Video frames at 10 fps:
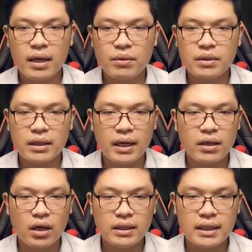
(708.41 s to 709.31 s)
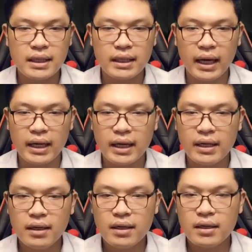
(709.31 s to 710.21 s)
đều trở nên nói gì nghe
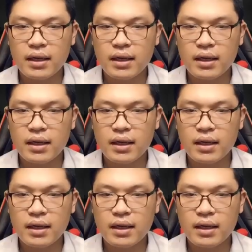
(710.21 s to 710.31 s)
đấy,